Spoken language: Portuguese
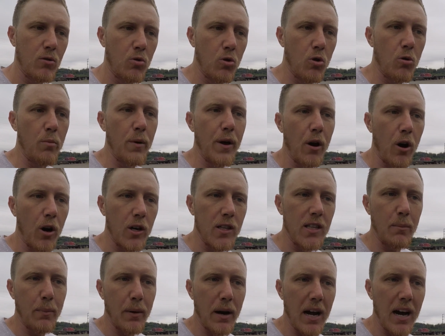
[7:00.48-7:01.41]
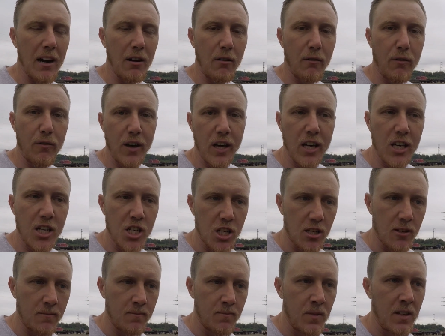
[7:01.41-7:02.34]
cubo e roda para aro
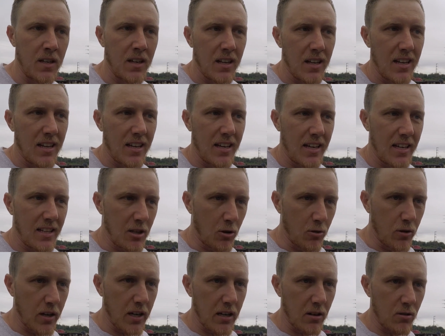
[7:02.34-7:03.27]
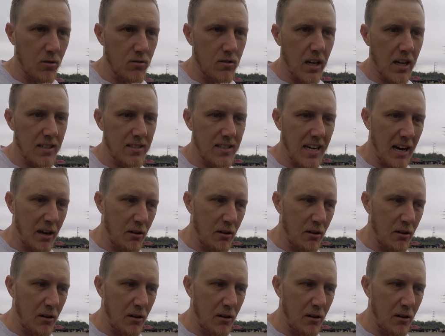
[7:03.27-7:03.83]
20. Então o que que acontece?